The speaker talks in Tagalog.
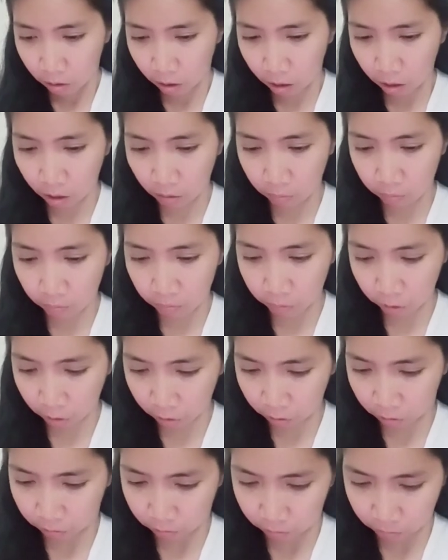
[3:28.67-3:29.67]
um,
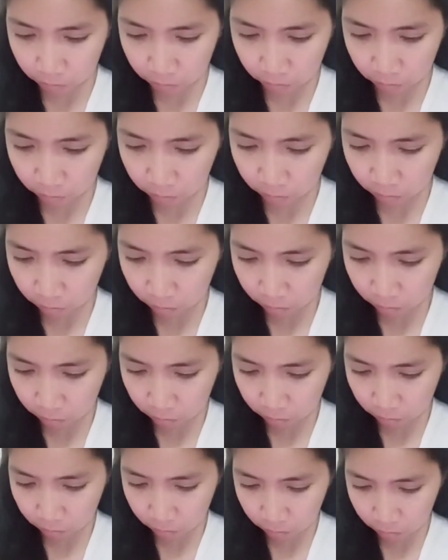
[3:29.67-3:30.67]
yun.
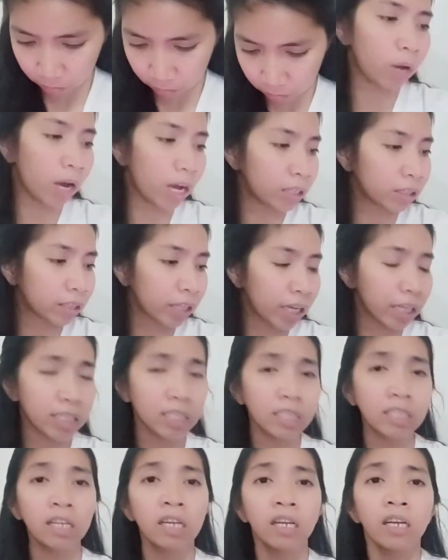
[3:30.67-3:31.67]
Ang
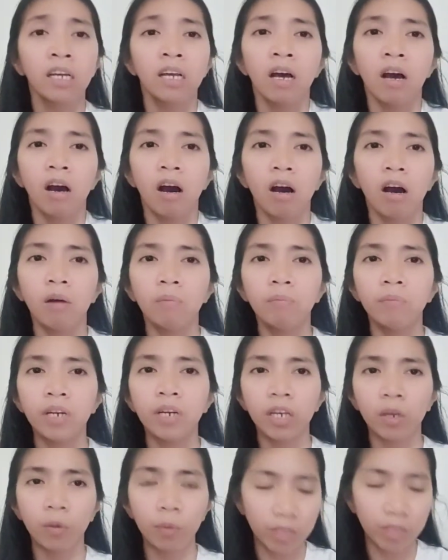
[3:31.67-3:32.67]
next um,
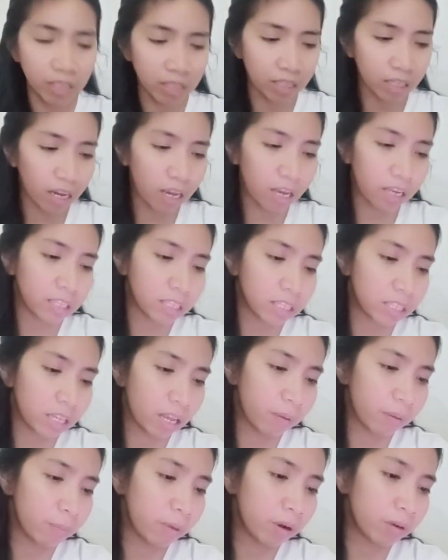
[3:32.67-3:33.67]
request niya
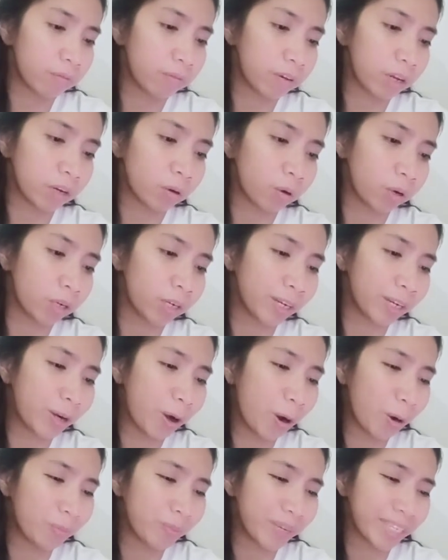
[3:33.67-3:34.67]
sa mga vlog ko,
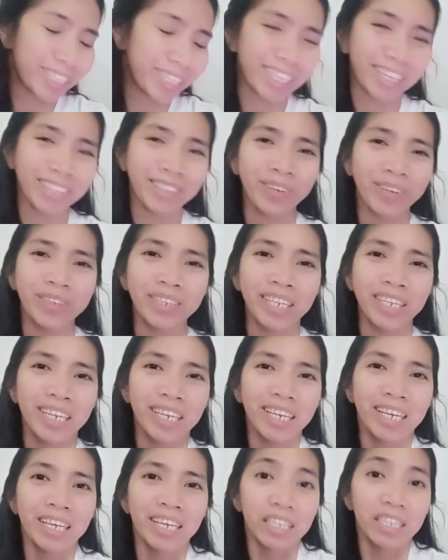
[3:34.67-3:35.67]
nag-comment siya doon.
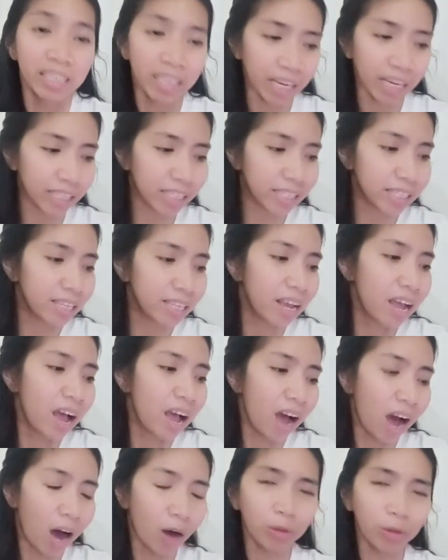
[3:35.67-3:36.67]
Next,
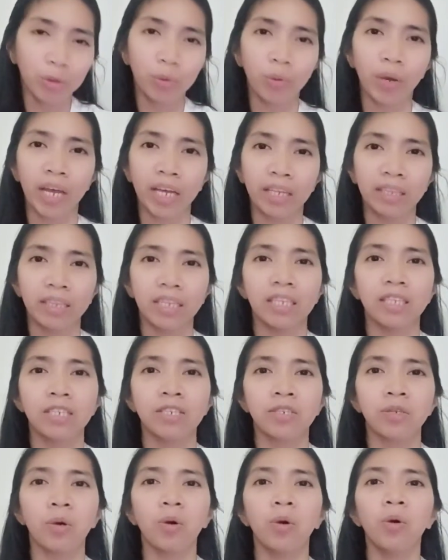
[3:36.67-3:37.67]
how to edit.
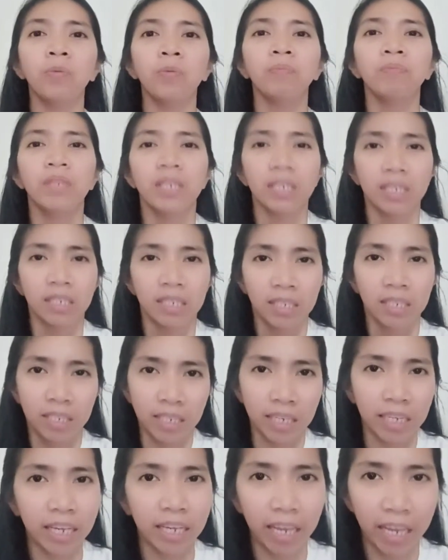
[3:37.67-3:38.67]
So,
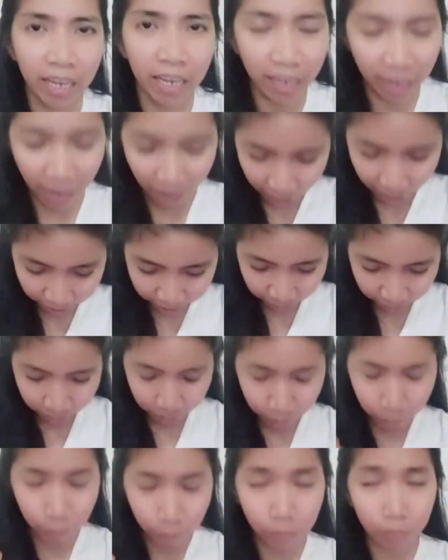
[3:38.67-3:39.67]
sige,
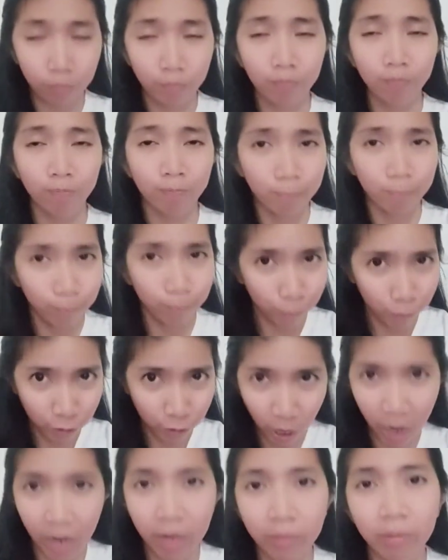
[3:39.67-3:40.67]
I'll
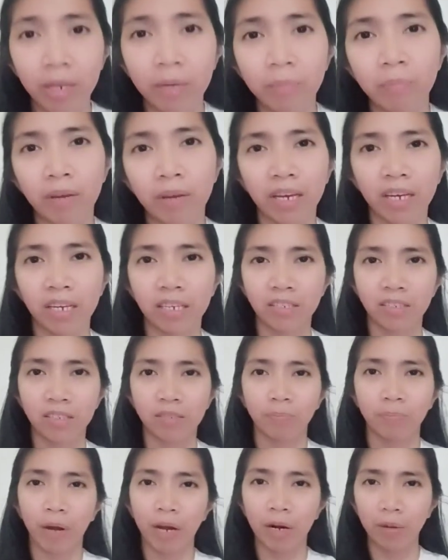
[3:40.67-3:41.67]
try my best
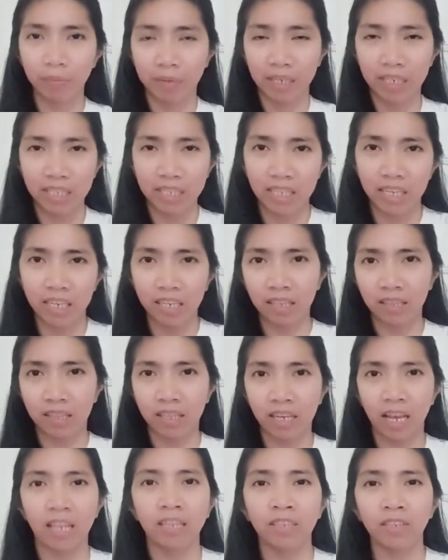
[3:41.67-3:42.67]
para maisingit
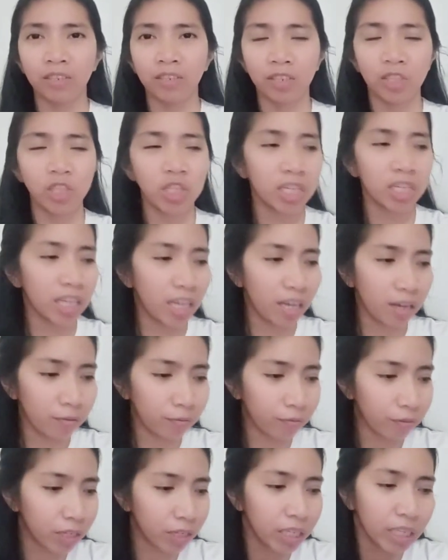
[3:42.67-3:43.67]
yan,
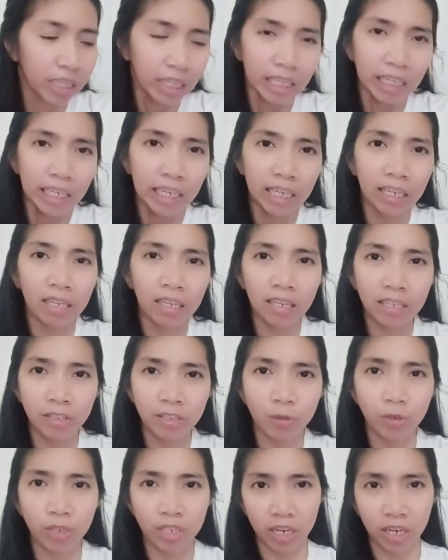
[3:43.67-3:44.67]
GF.
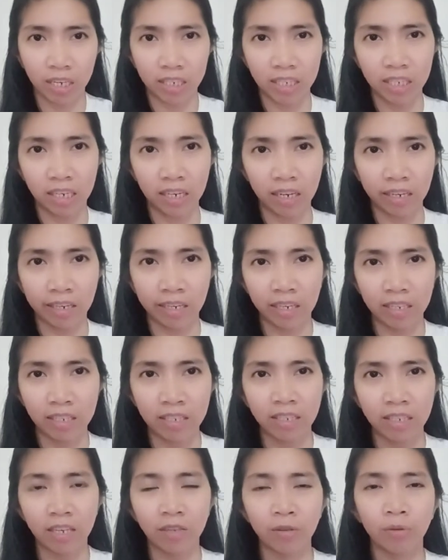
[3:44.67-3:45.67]
Ililist ko siya kasi
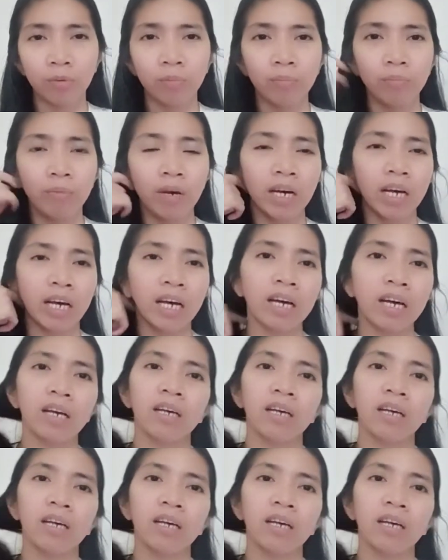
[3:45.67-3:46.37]
nakilis na yung mga